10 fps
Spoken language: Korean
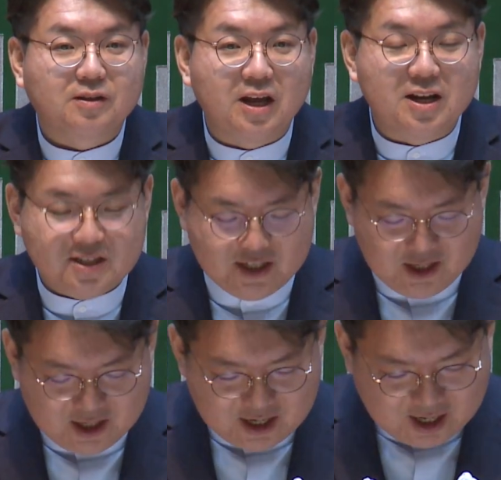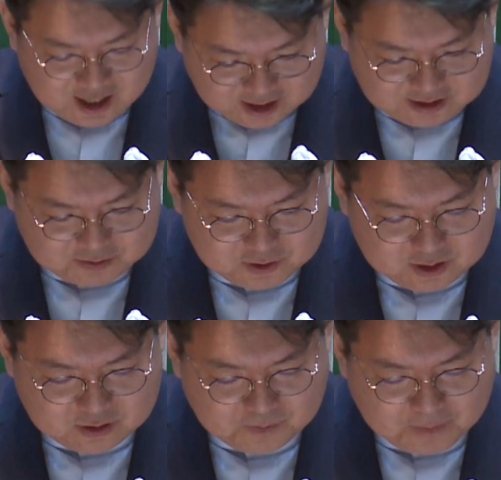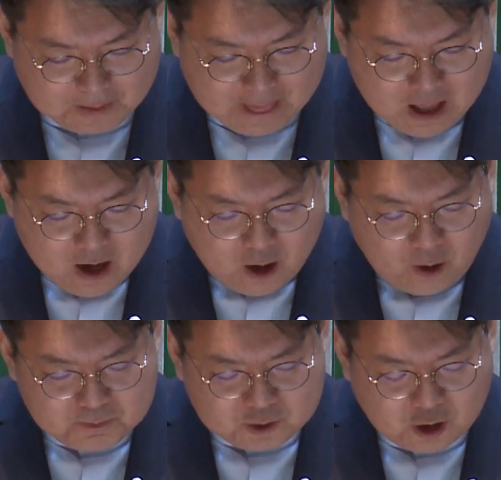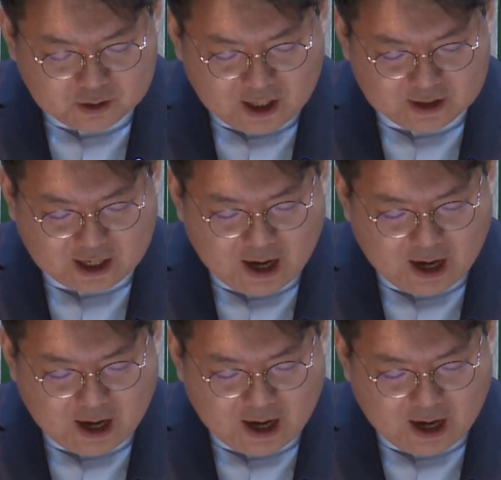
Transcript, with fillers: 내리지 않았습니다. 엄청난